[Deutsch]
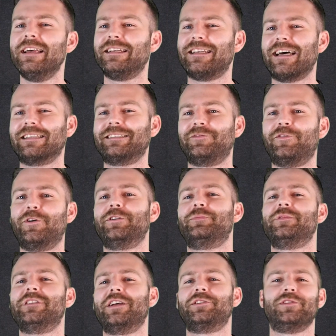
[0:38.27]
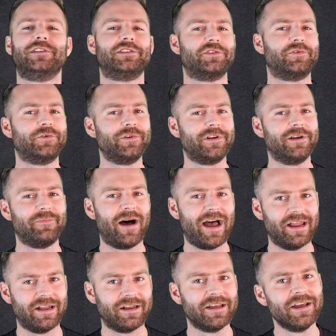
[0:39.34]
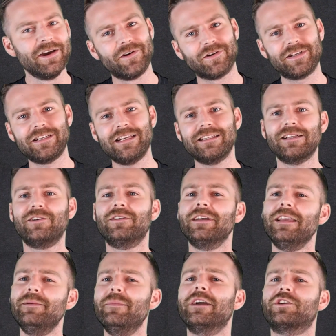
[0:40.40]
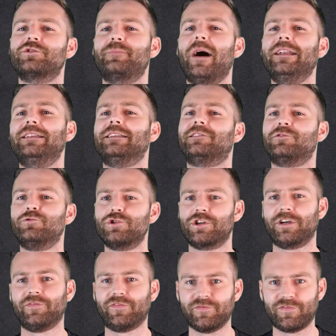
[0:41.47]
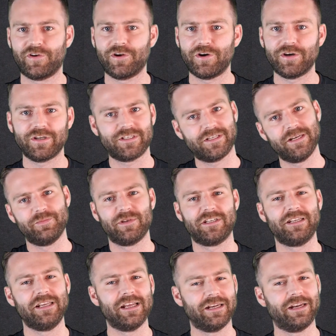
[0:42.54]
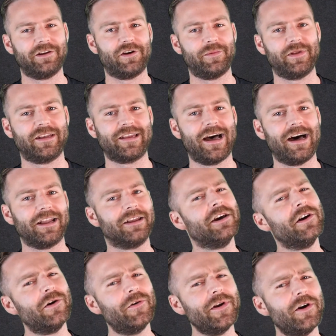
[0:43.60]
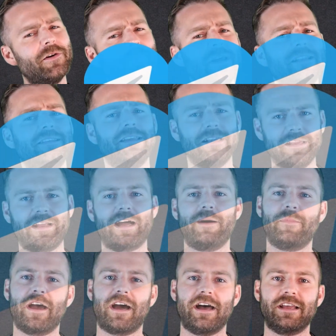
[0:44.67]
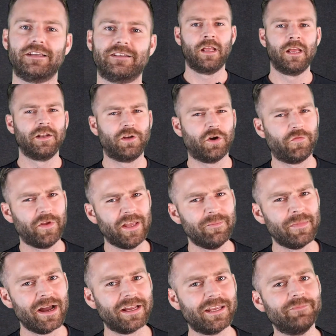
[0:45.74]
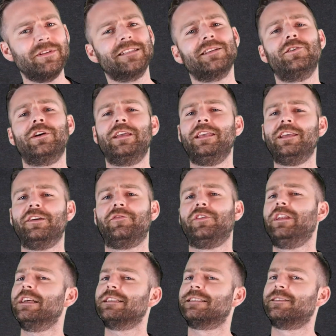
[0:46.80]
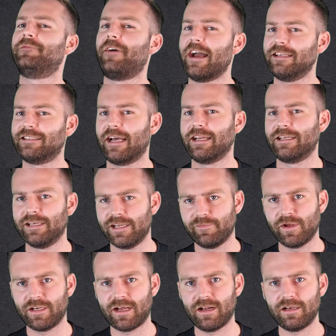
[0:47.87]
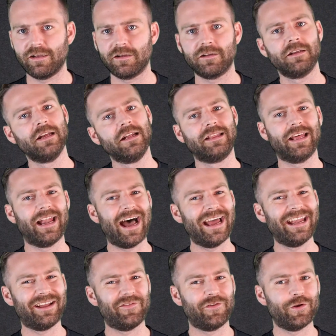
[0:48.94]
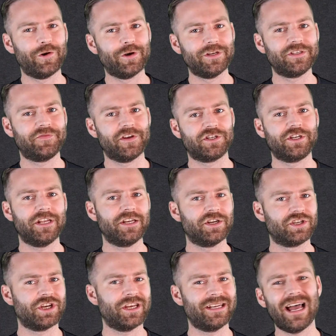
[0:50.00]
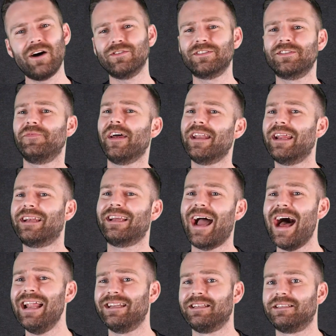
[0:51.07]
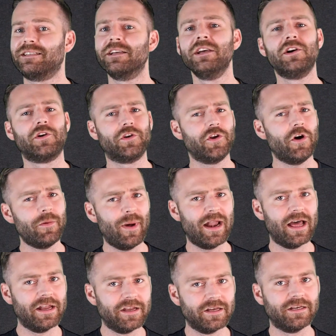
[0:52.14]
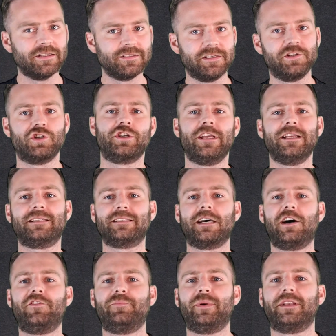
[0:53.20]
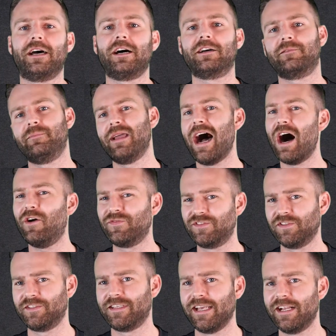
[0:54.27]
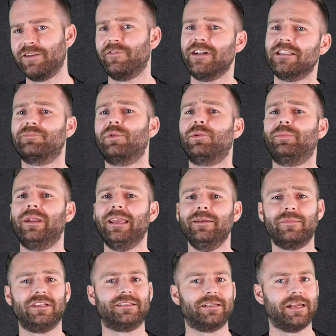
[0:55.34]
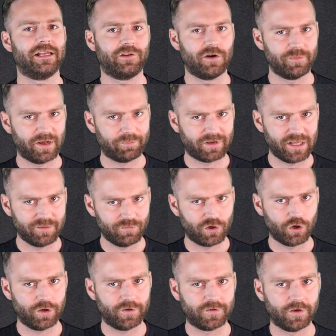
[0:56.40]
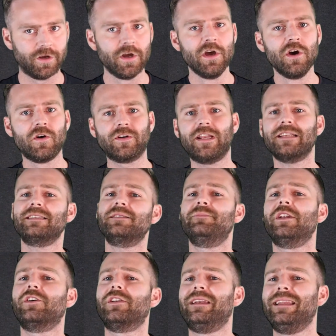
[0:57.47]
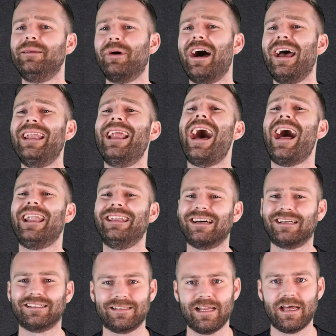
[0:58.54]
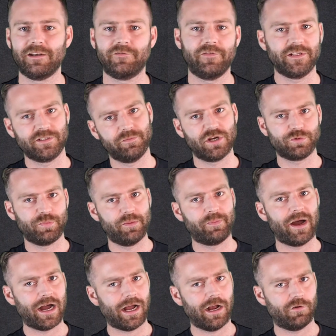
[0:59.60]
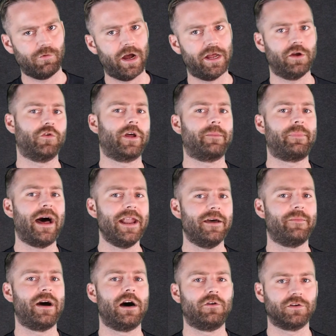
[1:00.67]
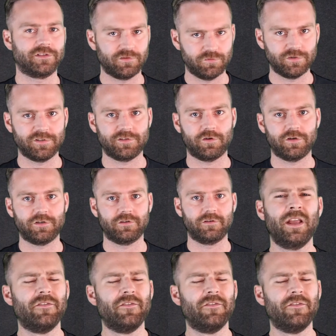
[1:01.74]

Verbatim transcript: Das freut mich natürlich ungemein. Und ich lese auch immer gespannt die Zuschriften von euch, die mich hier in den Kommentaren oder auch bei Telegram erreichen. Doch wie immer gibt es auch hier wieder zwei Seiten der Medaille. Denn einige von euch verstehen den Schritt auszuwandern gar nicht. Und nochmal andere sind stets darauf bedacht, mir aufzuzählen, welche Probleme es in der Domrep geben könnte und dass ich mir doch lieber ein anderes Land, wie zum Beispiel Paraguay oder Panama, aussuchen sollte.